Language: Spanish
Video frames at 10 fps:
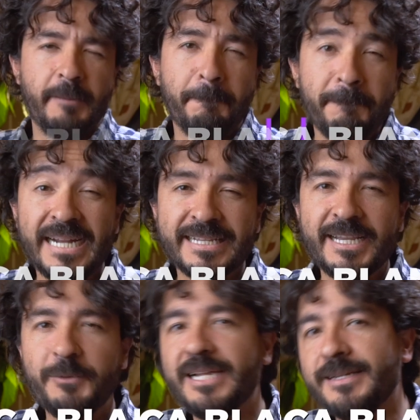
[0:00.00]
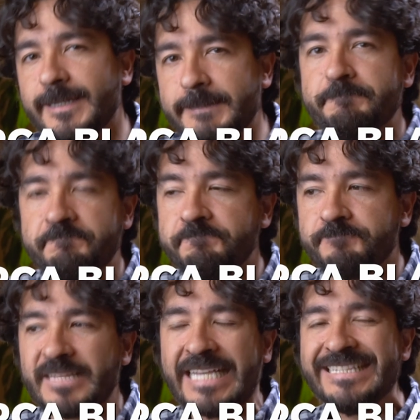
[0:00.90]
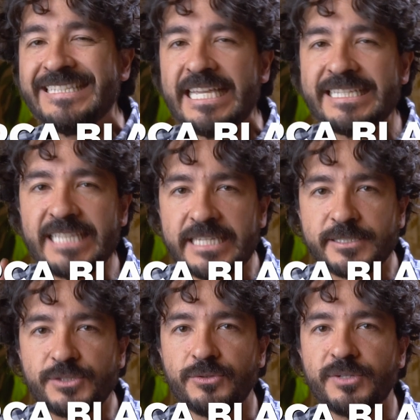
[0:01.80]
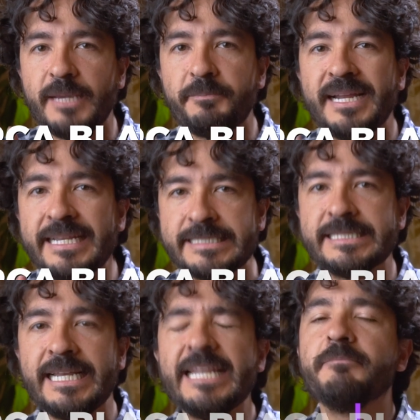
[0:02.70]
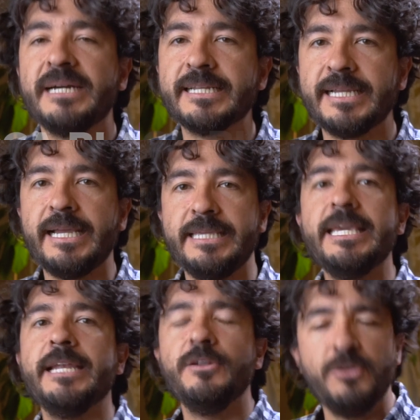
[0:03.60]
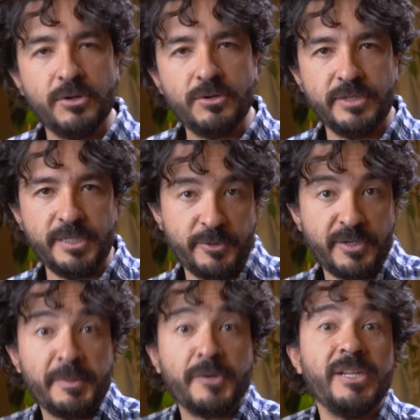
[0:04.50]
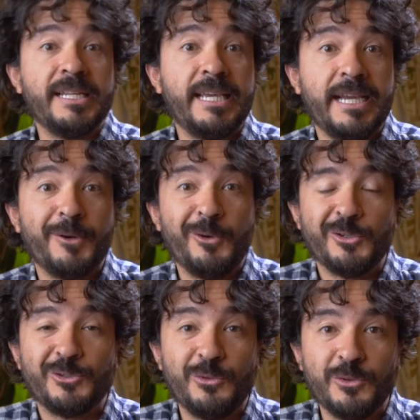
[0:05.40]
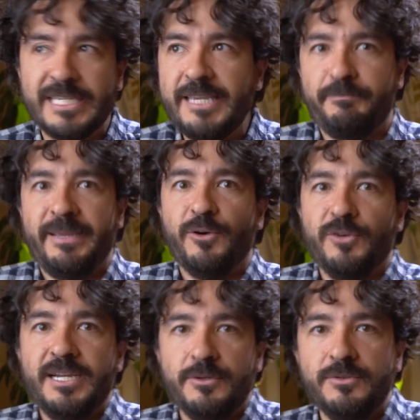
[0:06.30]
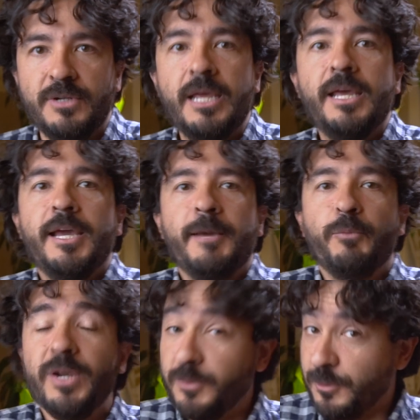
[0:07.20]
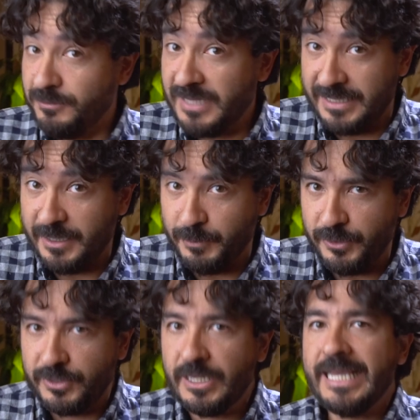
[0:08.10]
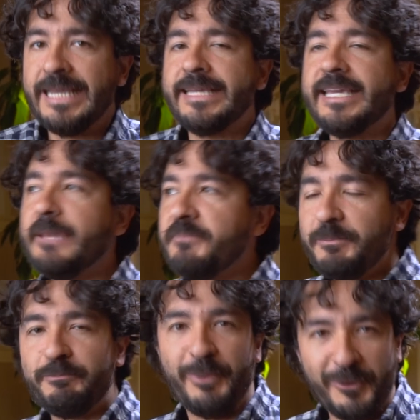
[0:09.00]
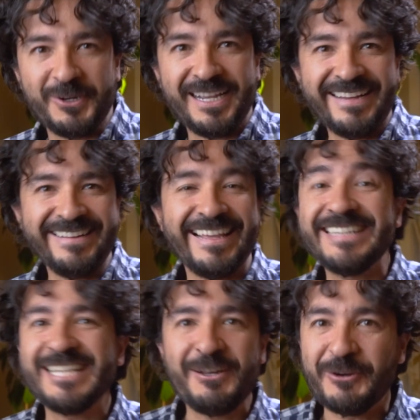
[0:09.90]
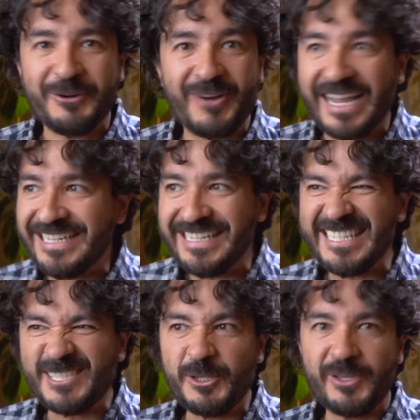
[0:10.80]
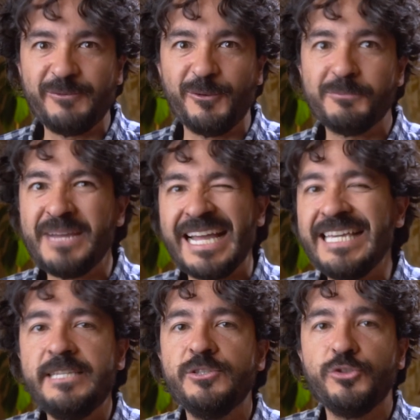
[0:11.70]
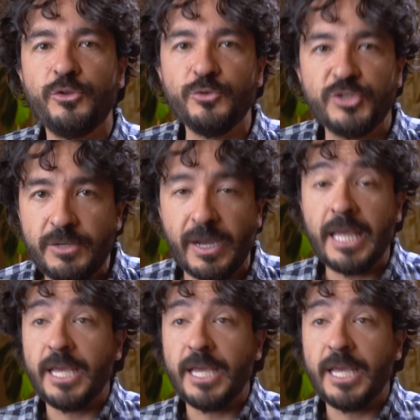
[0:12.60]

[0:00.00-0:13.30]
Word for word: Marca blanca. Hmm. Detesto que aparezca la marca y el logo del programa con el que hago los tours y peor aún, vuelvo con Matterport, que me pongan ese logo al inicio de forma intrusiva.